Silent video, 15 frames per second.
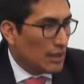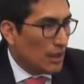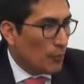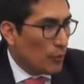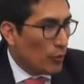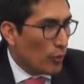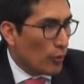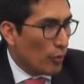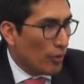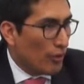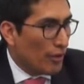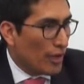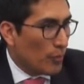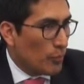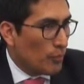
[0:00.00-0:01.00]
la
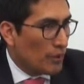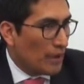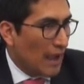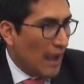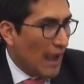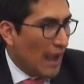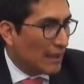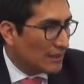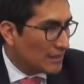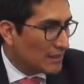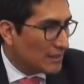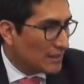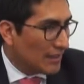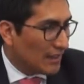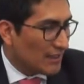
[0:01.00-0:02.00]
Procuraduría Pública
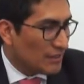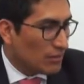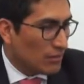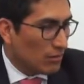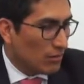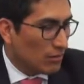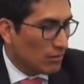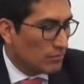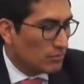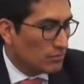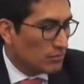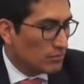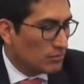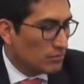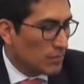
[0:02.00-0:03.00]
antes de esta gestión,
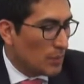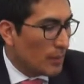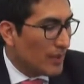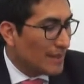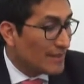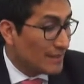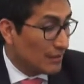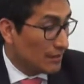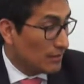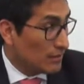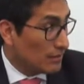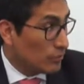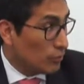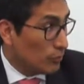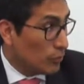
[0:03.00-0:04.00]
me parece,
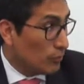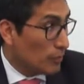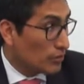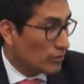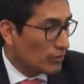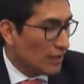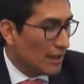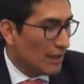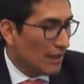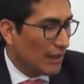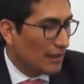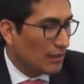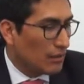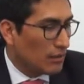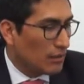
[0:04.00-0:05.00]
es una opinión personal,
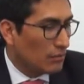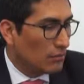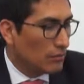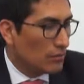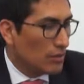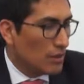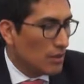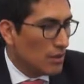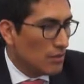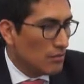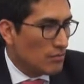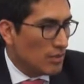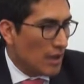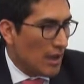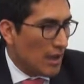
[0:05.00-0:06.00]
que ha tenido
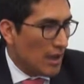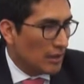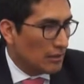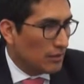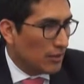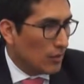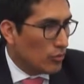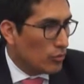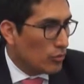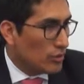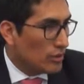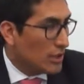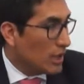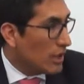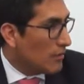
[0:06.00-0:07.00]
una actividad
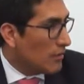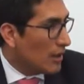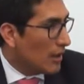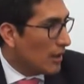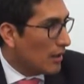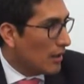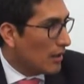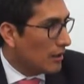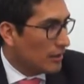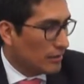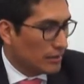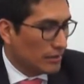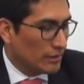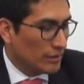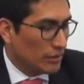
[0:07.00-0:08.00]
muy tibia,
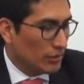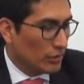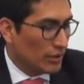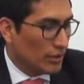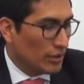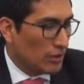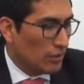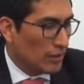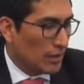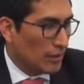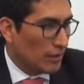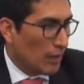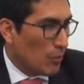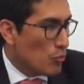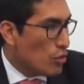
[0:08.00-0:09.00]
eh, no ha tenido una
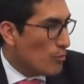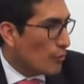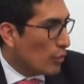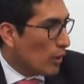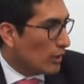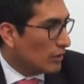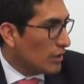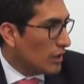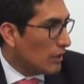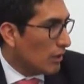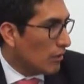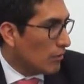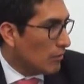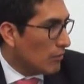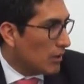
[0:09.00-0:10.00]
actividad muy
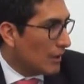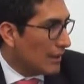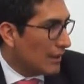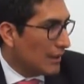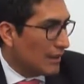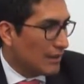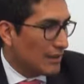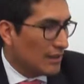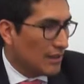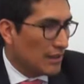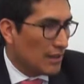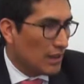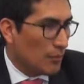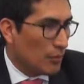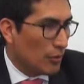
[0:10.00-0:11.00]
proactiva como la que
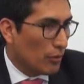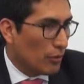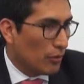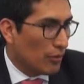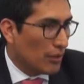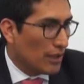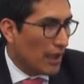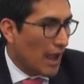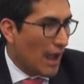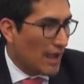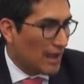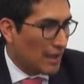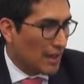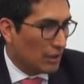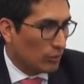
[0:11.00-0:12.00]
tiene la Procuraduría
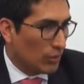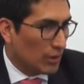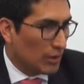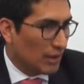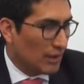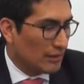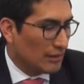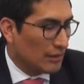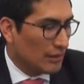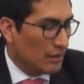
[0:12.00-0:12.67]
en la actualidad.